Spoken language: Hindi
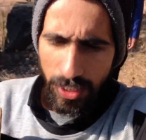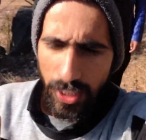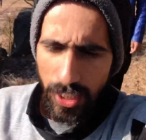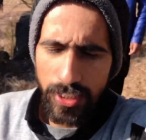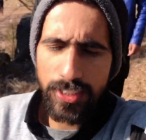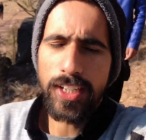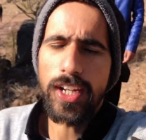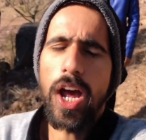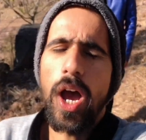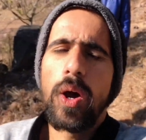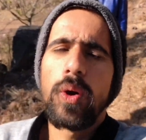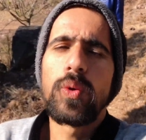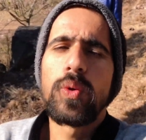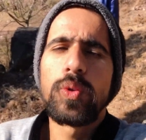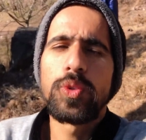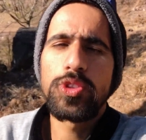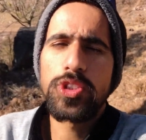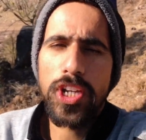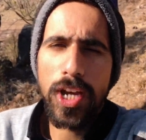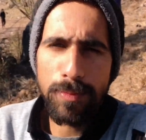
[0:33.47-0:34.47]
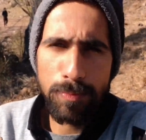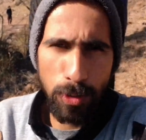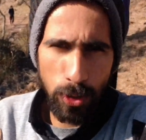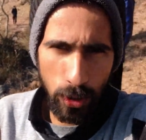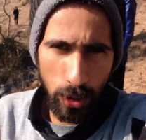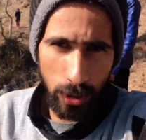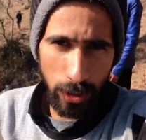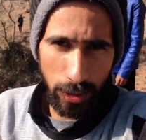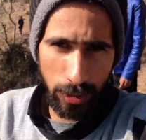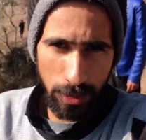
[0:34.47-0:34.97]
इतना ऊंचा
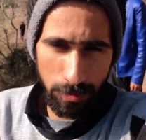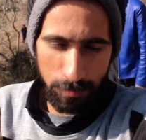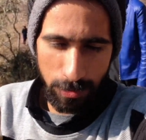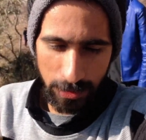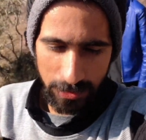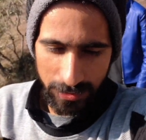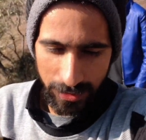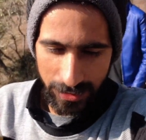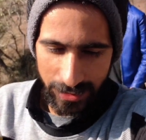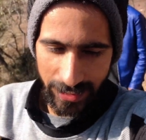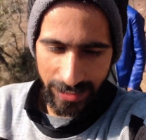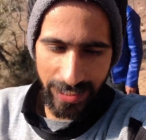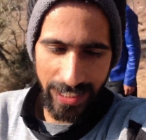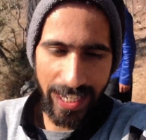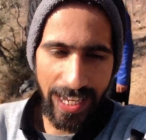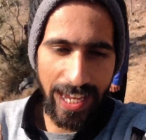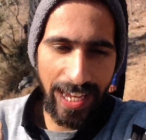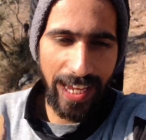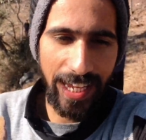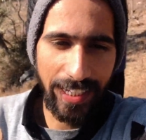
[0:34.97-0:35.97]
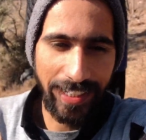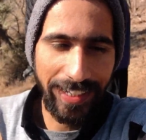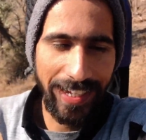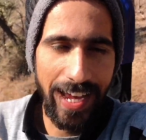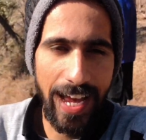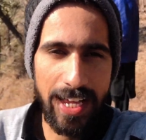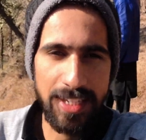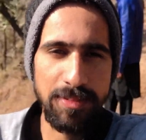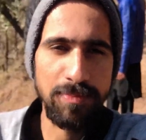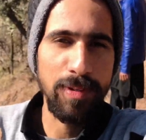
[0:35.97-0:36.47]
बोलने का मकसद ये है कि
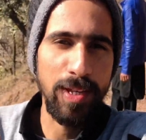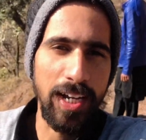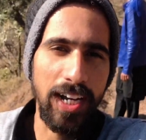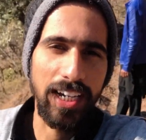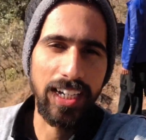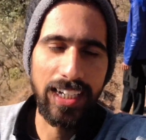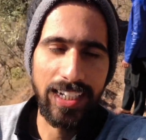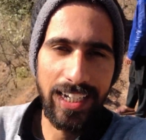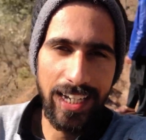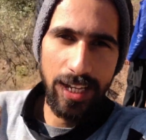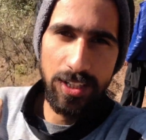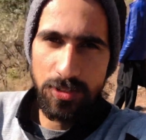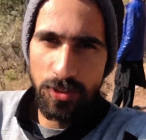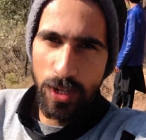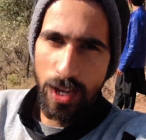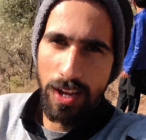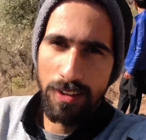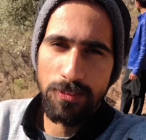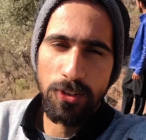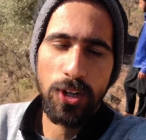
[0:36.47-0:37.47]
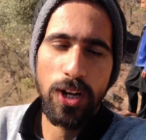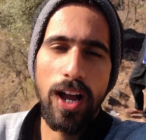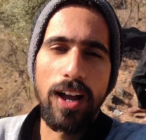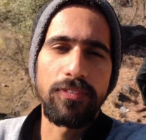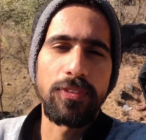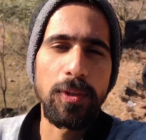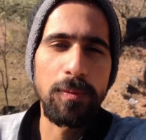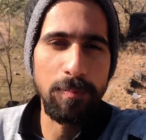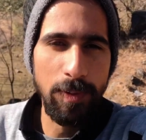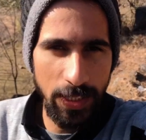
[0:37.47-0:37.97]
आज मेरा गला जो है वो
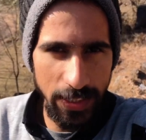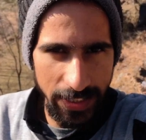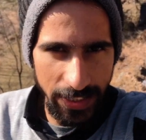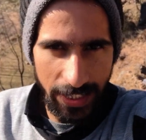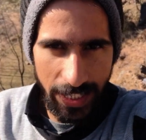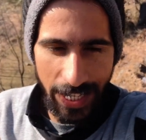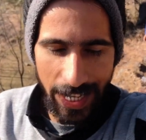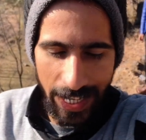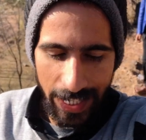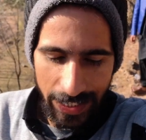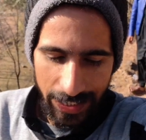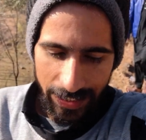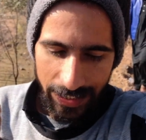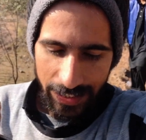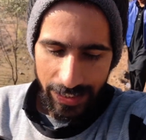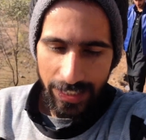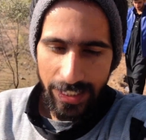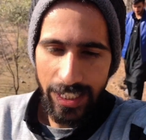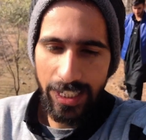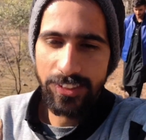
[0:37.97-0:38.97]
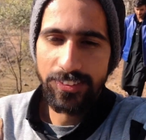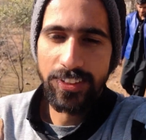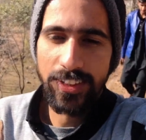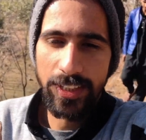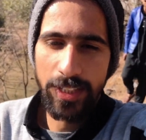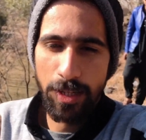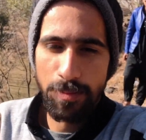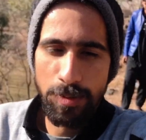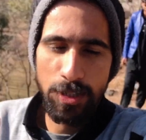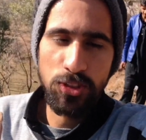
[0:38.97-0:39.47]
काफ़ी बेहतर है
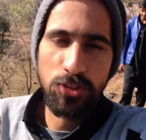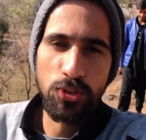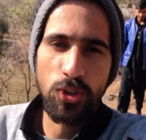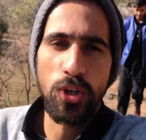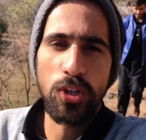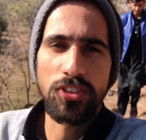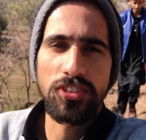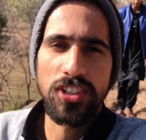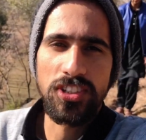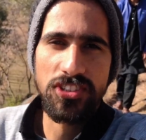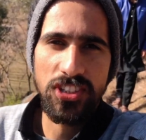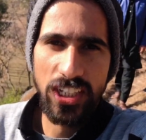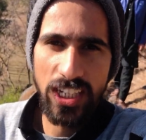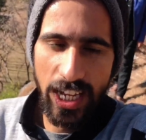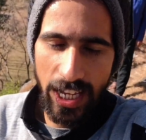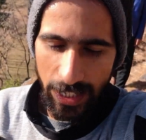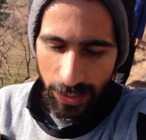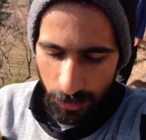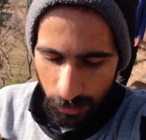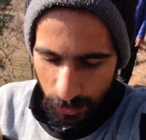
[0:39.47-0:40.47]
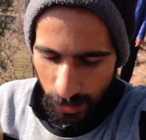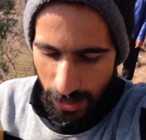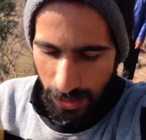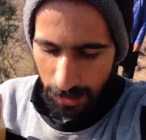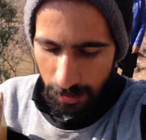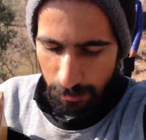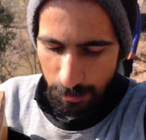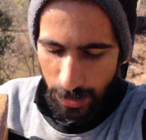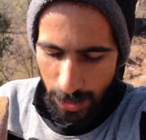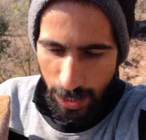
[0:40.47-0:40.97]
इसलिए मैं ज़ोर से चिल्लाया हूँ
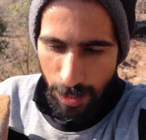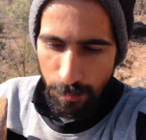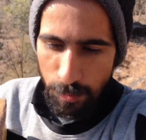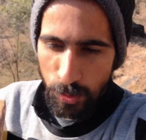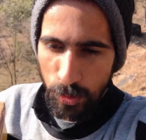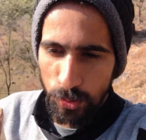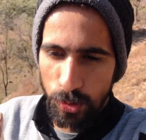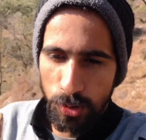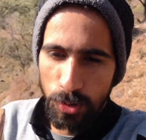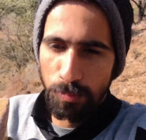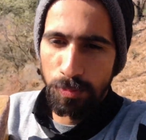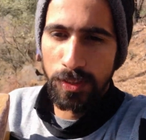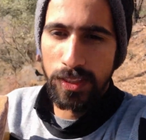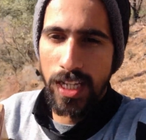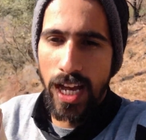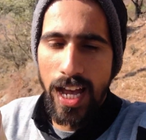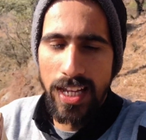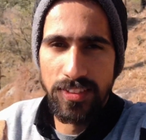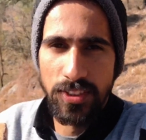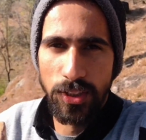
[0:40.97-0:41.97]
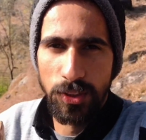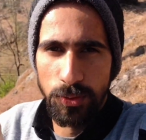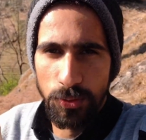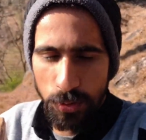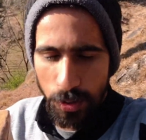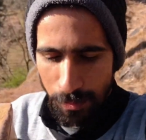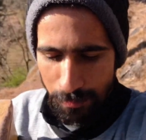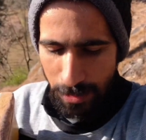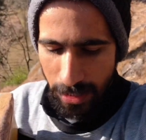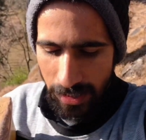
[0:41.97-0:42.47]
ताकि मैं आप लोगों को बता सकूँ
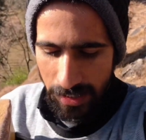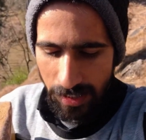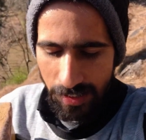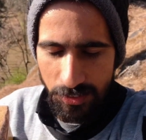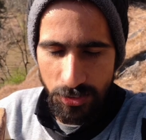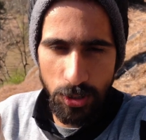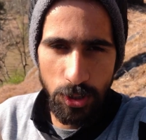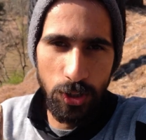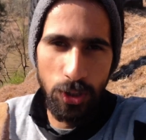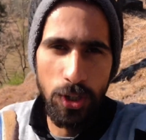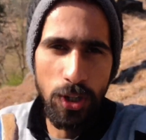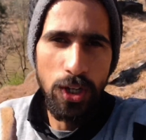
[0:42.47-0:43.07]
कि मेरी जो